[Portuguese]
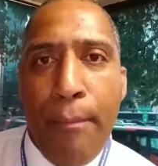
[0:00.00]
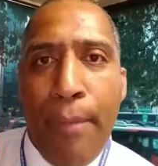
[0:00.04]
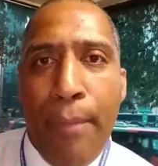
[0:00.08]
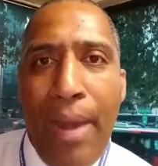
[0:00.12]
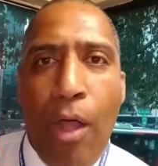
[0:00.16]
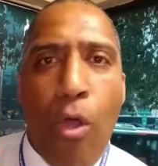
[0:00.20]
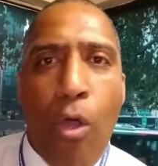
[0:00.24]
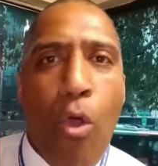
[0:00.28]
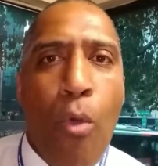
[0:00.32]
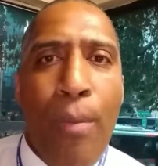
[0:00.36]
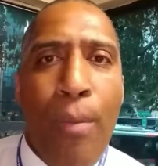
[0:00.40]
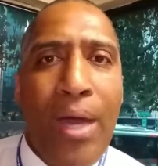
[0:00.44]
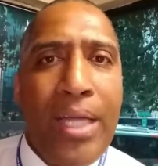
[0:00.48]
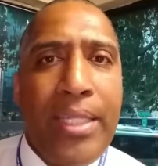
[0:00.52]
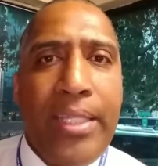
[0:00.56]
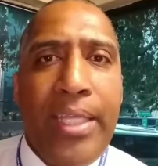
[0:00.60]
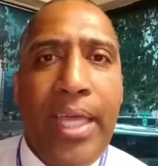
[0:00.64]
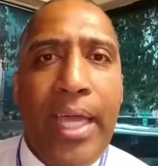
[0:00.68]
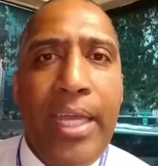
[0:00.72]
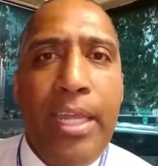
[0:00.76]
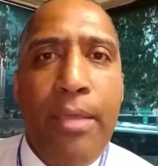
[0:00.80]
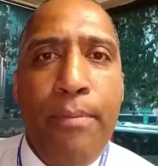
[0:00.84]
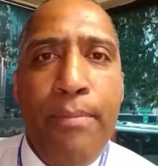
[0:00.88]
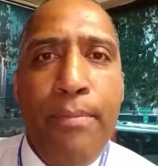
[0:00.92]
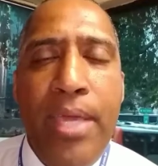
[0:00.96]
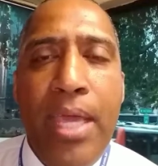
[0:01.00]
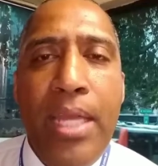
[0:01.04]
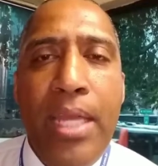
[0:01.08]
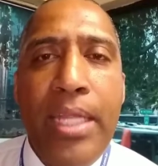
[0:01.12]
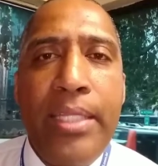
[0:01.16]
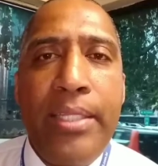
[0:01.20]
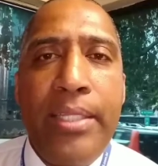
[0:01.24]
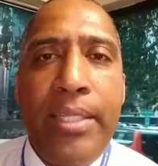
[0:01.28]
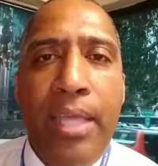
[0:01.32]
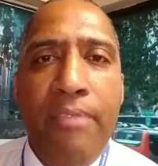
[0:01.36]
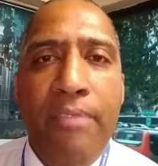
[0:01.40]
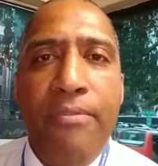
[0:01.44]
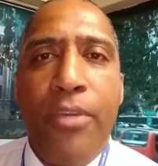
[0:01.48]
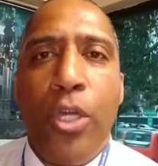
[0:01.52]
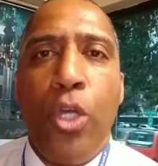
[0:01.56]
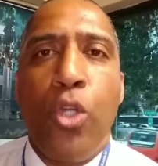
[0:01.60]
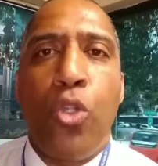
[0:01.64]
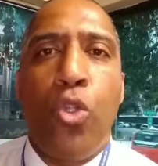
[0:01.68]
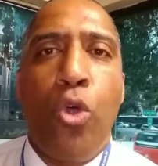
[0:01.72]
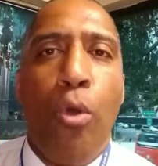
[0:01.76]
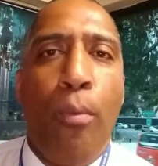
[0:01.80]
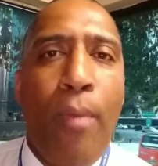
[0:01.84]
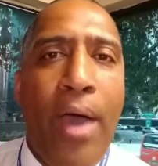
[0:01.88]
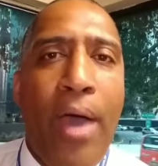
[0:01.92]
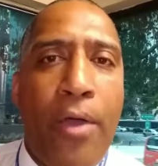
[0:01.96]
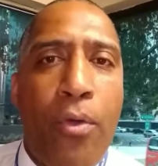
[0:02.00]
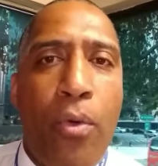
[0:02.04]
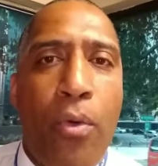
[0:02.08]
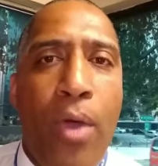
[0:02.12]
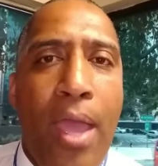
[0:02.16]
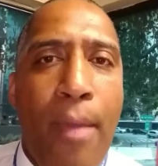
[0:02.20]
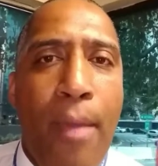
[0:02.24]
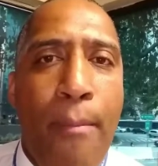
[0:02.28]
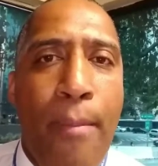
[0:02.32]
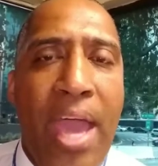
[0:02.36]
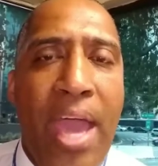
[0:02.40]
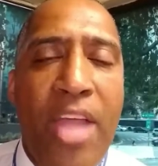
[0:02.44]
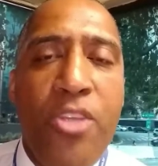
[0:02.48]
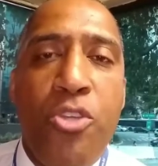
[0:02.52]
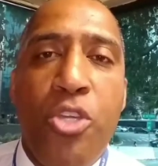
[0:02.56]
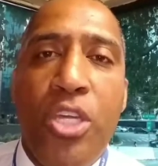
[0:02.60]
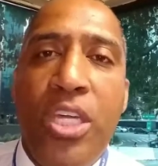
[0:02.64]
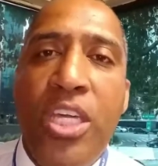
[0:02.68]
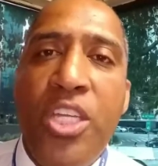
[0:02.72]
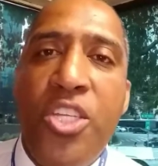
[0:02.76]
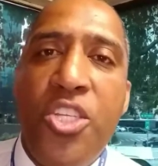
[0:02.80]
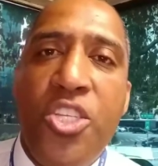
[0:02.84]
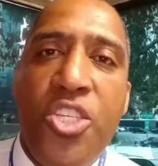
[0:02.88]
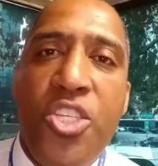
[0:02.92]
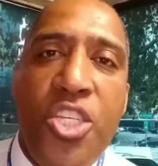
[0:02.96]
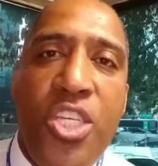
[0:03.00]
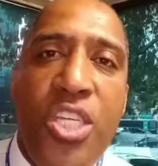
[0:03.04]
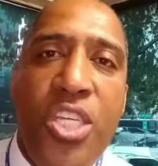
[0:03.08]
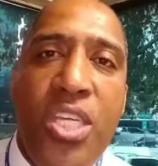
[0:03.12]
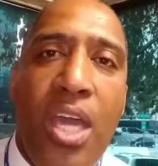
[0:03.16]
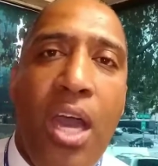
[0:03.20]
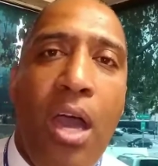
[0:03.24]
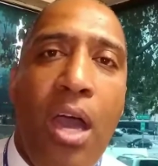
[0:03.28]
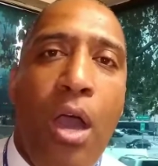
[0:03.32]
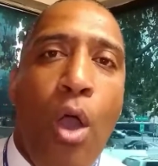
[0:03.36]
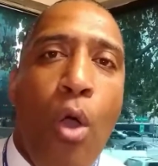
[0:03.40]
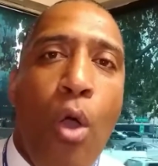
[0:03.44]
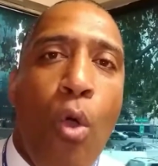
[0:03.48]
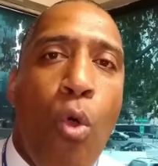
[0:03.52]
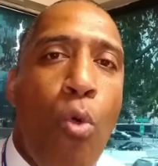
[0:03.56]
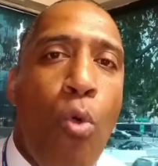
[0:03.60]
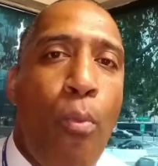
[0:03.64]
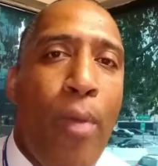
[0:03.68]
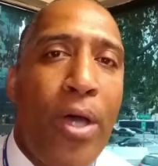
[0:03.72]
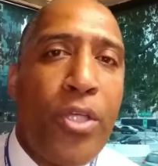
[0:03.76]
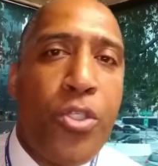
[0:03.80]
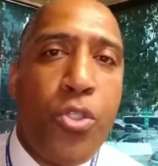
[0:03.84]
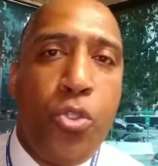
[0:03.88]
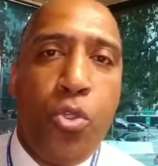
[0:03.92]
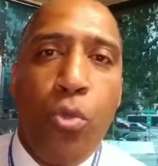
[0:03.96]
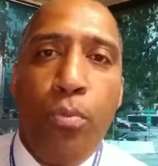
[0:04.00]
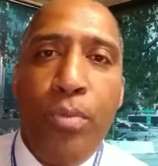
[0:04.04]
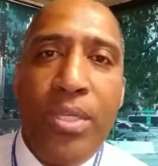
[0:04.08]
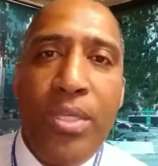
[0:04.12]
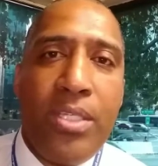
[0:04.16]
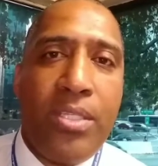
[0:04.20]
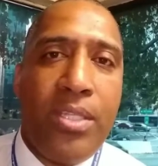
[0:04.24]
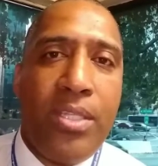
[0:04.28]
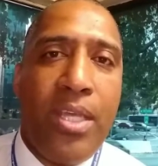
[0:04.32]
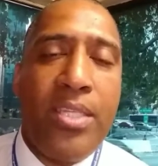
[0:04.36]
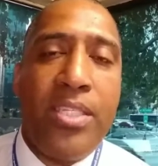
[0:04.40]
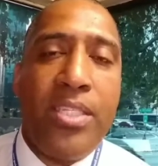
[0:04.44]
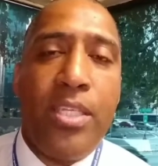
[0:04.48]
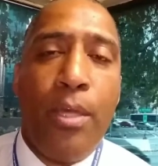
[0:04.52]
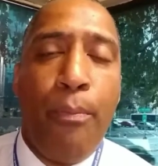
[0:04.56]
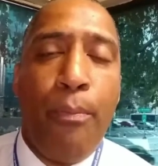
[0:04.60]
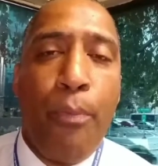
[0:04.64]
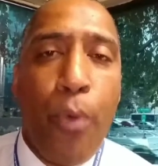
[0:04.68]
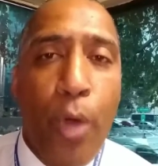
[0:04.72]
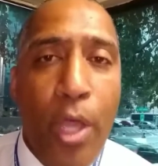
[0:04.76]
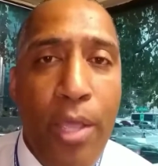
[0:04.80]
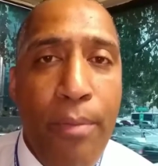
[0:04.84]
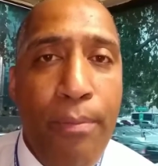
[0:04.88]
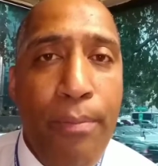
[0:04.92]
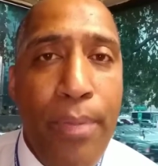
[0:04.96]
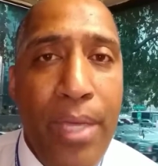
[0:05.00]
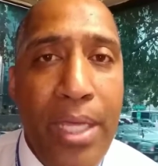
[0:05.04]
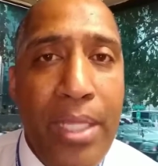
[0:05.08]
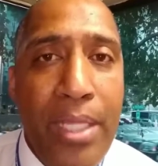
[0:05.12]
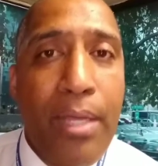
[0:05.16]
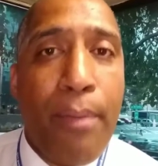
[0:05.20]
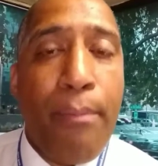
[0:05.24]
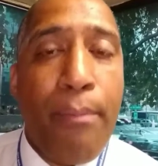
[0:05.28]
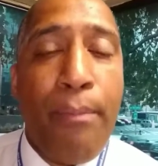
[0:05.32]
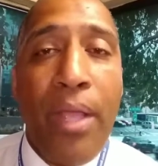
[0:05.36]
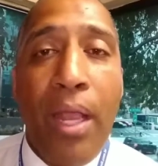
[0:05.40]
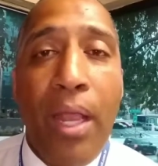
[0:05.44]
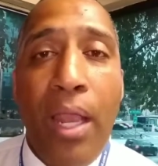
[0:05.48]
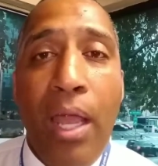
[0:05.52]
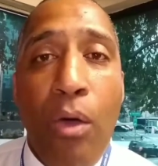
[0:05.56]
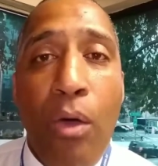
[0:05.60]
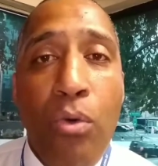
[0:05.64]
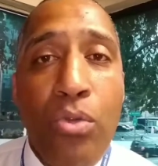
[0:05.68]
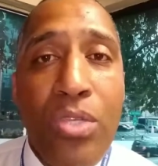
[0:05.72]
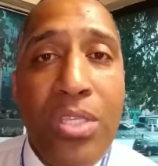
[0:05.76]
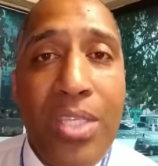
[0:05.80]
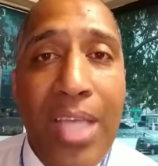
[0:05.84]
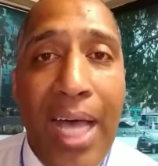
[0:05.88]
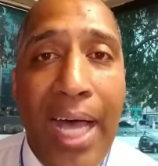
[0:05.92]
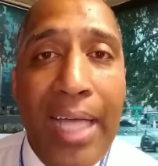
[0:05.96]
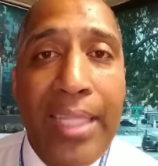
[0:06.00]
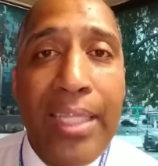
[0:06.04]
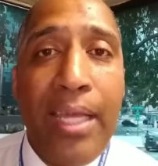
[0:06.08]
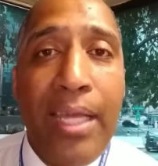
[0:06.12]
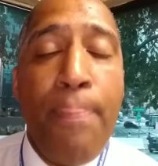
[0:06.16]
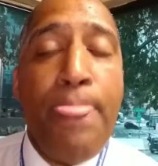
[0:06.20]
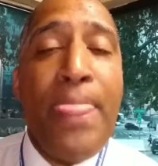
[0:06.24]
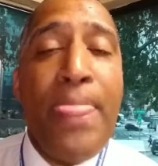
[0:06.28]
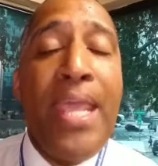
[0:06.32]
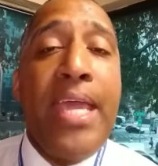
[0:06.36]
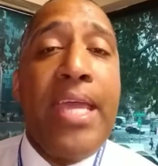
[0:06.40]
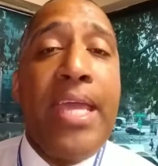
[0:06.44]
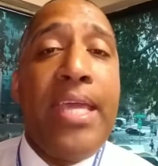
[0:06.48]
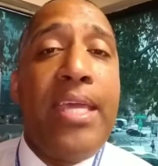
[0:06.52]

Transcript: para combater a anemia, ele teve que tomar um remédio que tinha uma substância proibida pela usada